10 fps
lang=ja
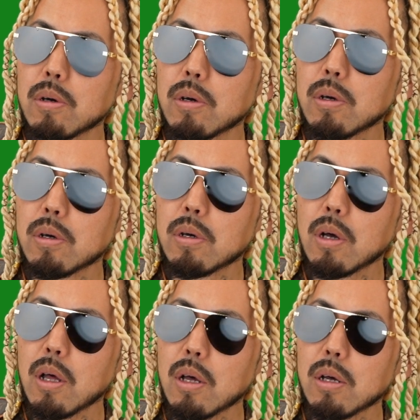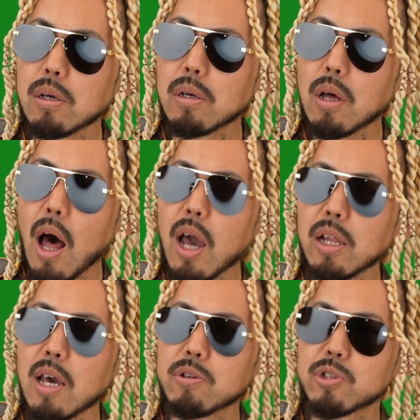「
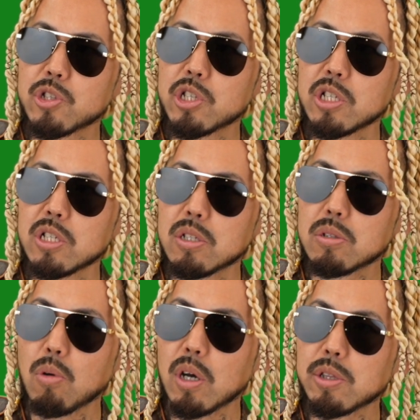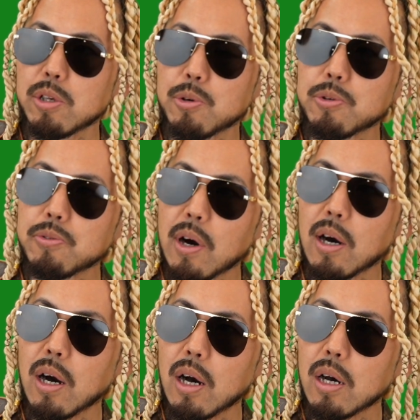I like sushi」とかって曲
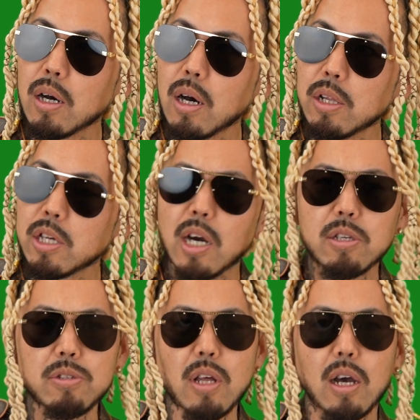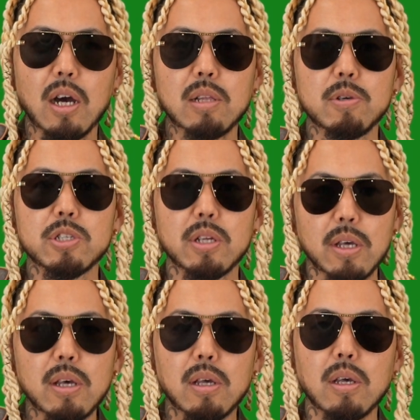はあにかげつぐらいかかりましたね、